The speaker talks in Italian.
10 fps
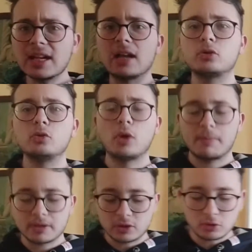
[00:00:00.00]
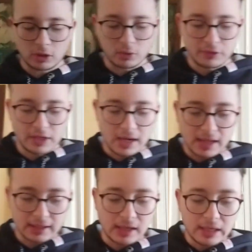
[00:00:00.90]
3 a 2 per il risultato
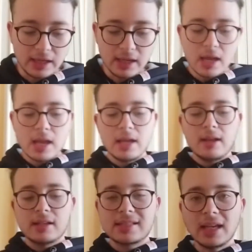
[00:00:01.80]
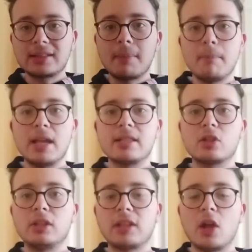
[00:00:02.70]
finale anche lì, 7 e
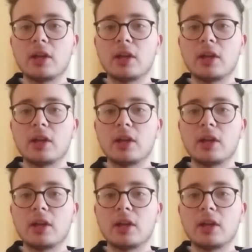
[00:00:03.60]
mezzo di